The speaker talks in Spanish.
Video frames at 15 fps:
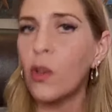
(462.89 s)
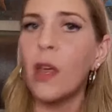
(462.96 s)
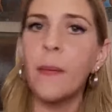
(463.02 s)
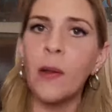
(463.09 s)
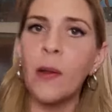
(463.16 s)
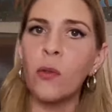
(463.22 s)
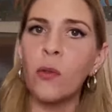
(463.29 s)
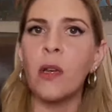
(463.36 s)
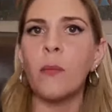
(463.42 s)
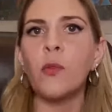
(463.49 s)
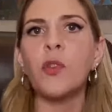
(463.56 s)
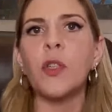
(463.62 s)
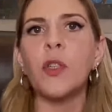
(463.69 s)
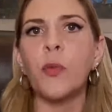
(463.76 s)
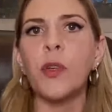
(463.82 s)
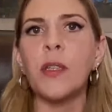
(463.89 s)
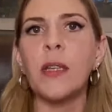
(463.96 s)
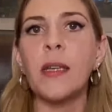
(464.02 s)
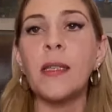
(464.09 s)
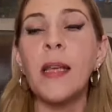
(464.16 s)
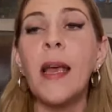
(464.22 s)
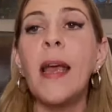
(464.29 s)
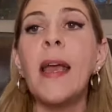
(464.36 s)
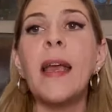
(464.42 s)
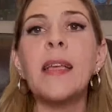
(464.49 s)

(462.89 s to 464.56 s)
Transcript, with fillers: todavía no tenemos respuestas,